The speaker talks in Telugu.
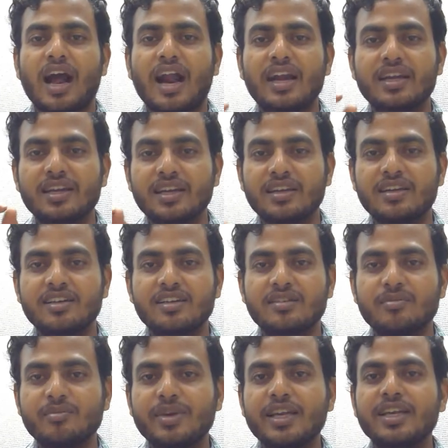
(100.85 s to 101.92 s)
అడల్ట్
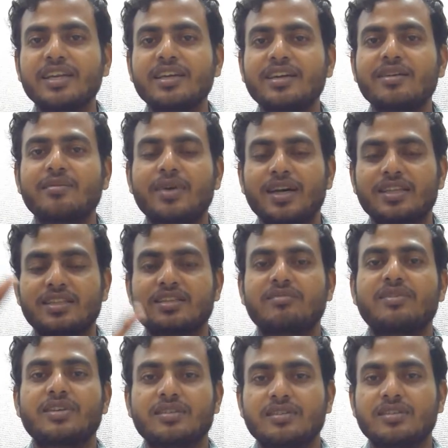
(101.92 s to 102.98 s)
మెన్నికి
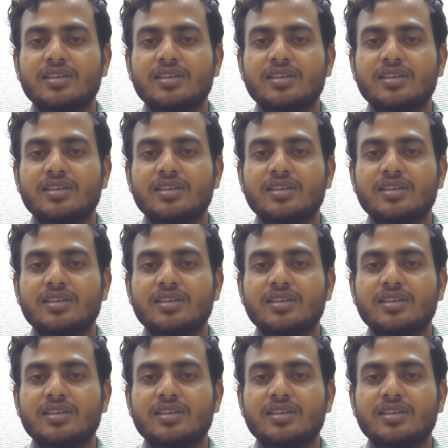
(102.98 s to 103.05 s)
మాత్రమే